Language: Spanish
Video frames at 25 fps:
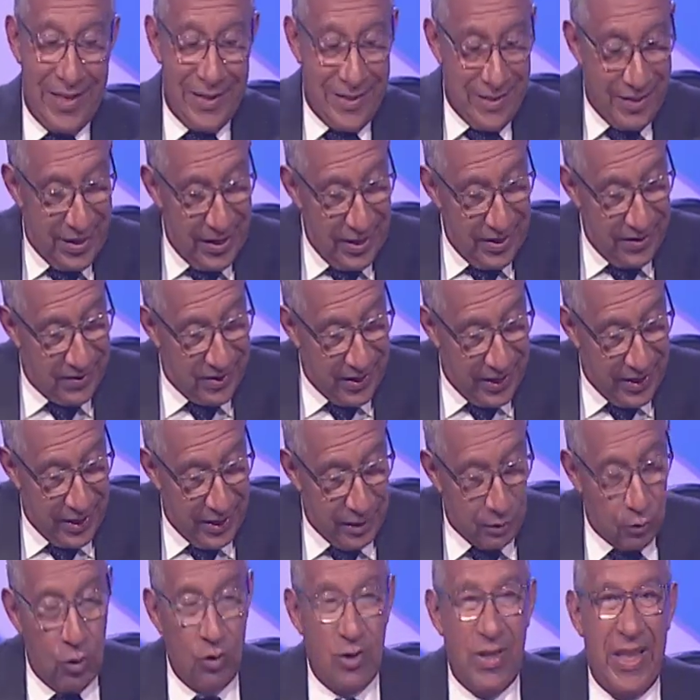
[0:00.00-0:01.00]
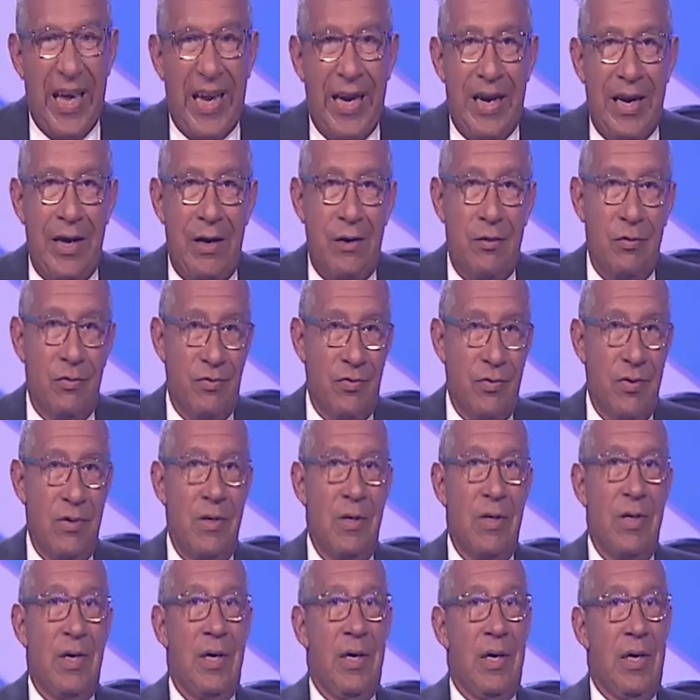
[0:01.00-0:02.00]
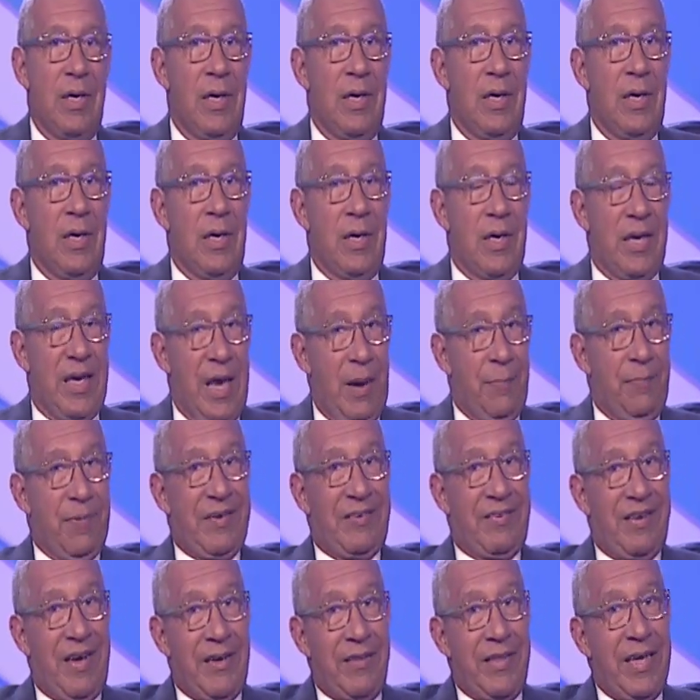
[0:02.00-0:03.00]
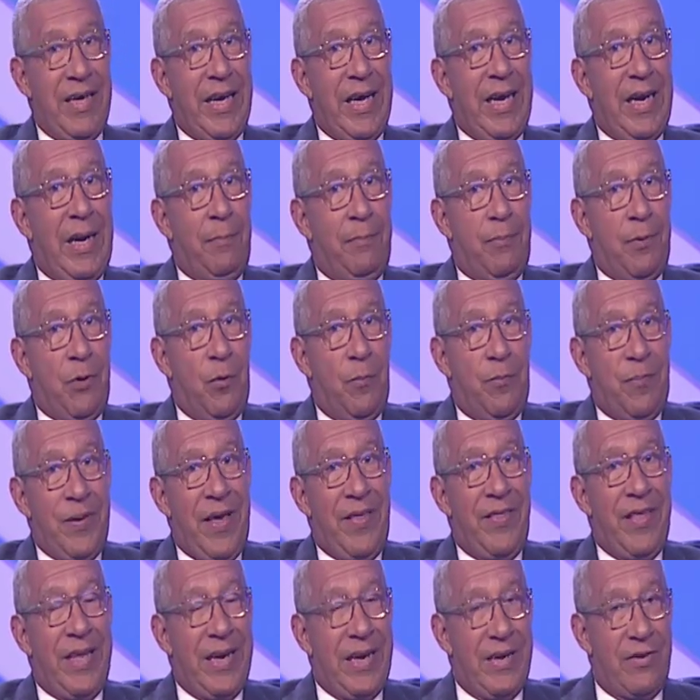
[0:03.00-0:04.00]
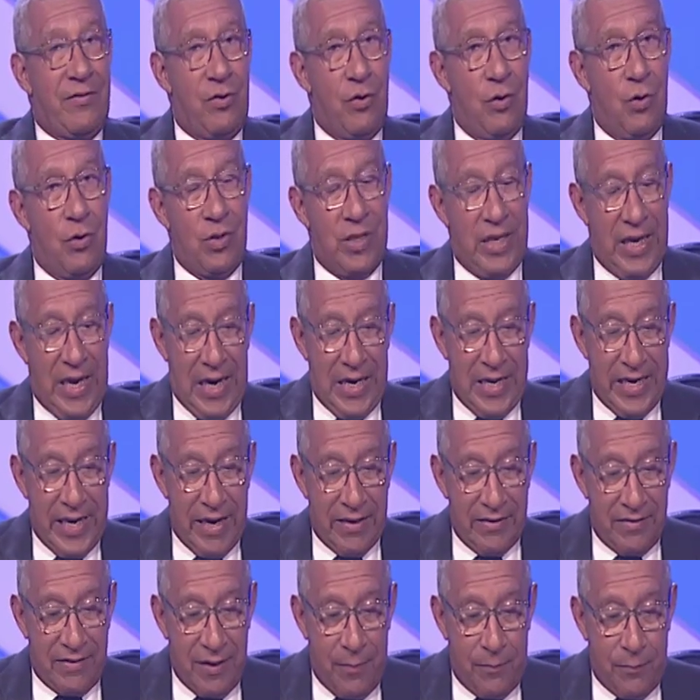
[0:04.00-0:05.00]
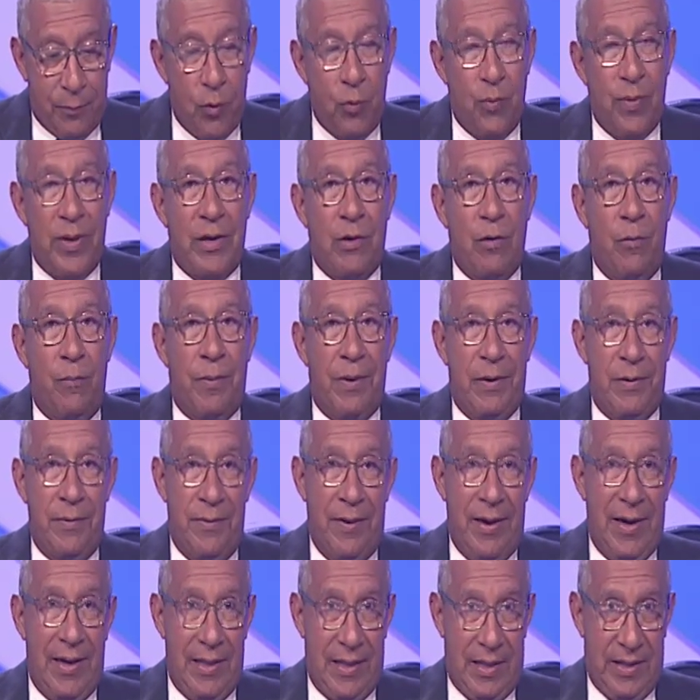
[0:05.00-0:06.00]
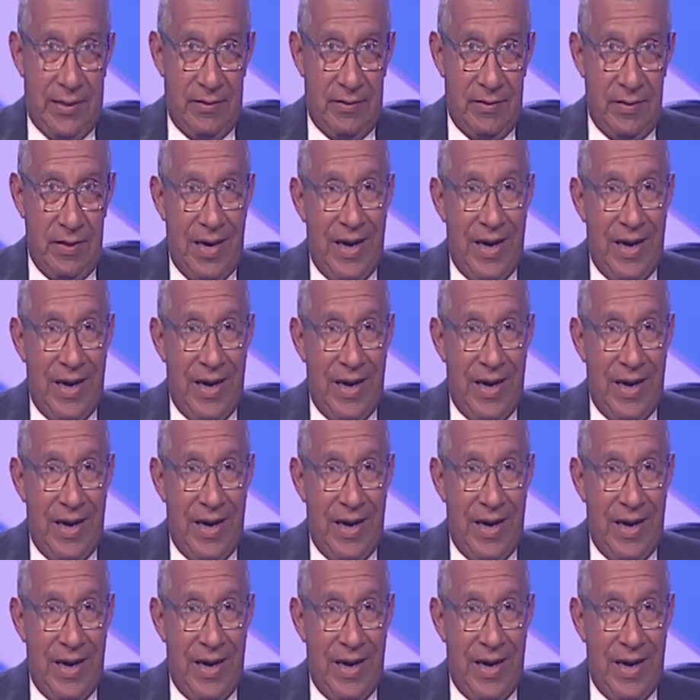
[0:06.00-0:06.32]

Dicen estos técnicos que a pesar de que la propia Dirección de Alianza Público-Privadas